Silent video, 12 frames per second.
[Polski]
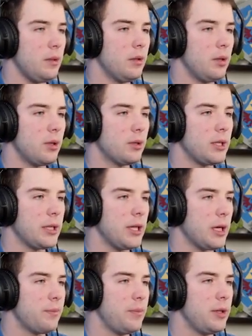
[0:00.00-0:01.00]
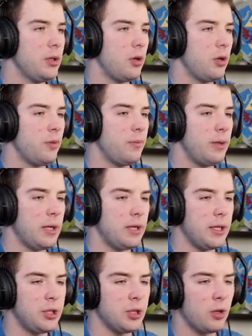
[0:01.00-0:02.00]
O, tak jakby, no, le
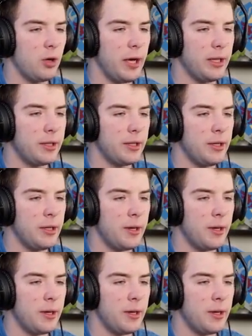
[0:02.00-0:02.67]
leci kolejny